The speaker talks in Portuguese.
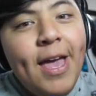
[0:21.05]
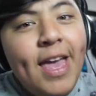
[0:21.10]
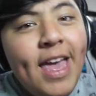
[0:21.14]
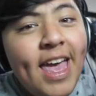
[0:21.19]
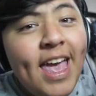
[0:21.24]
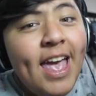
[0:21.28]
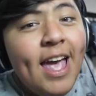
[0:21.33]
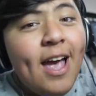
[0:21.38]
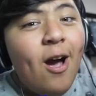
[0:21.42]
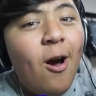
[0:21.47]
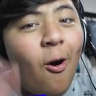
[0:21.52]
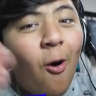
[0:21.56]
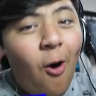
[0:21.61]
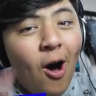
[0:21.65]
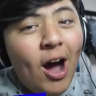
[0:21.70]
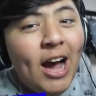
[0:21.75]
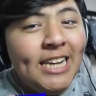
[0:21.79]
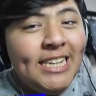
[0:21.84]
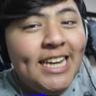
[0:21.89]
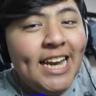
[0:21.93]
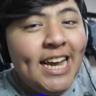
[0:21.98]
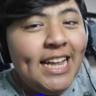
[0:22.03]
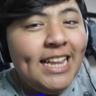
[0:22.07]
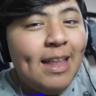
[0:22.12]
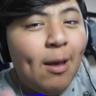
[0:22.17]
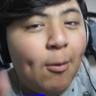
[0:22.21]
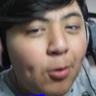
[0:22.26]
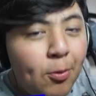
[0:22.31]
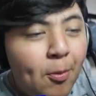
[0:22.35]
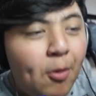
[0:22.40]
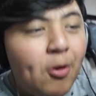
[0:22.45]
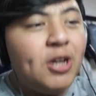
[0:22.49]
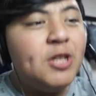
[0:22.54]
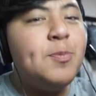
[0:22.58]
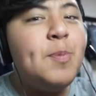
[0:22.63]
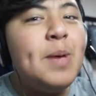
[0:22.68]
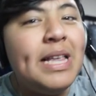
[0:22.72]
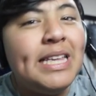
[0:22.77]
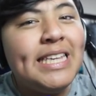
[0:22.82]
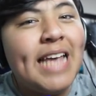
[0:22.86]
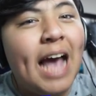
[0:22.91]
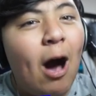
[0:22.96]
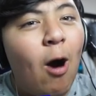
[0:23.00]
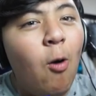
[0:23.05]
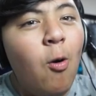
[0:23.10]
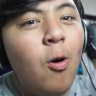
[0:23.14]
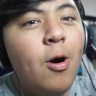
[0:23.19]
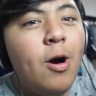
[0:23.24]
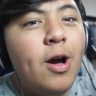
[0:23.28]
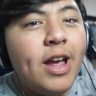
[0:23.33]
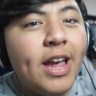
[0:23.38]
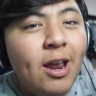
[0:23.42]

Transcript: e hoje temos uma coisa especial,